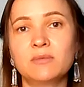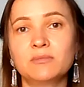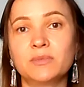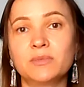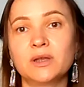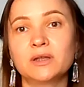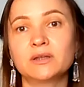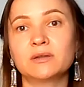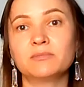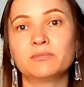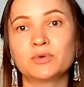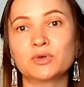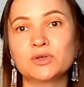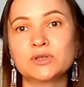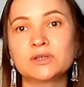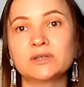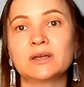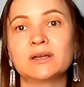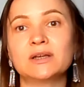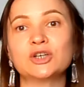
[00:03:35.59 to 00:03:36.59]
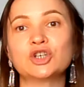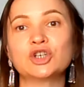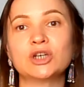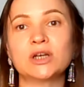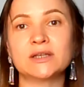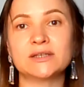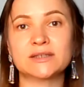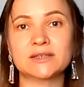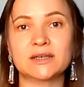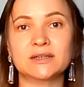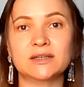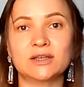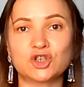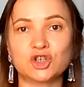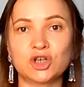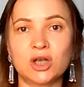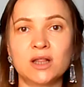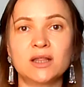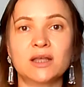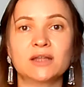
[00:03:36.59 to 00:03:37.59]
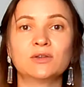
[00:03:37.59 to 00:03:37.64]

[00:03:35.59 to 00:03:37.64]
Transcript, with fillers: при этом просто женское начало,